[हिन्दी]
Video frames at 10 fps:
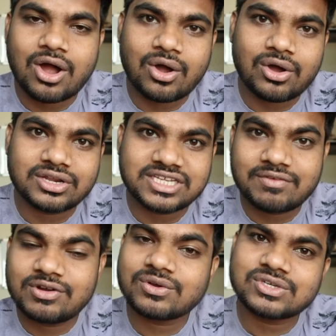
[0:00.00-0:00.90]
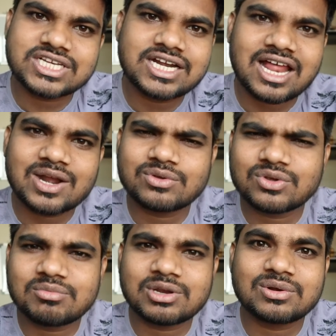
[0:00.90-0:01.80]
और ये वीडियो इसलिए डाल रहा हूँ
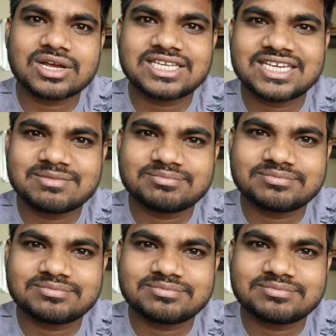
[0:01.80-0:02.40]
क्योंकि मेरे को लगा ये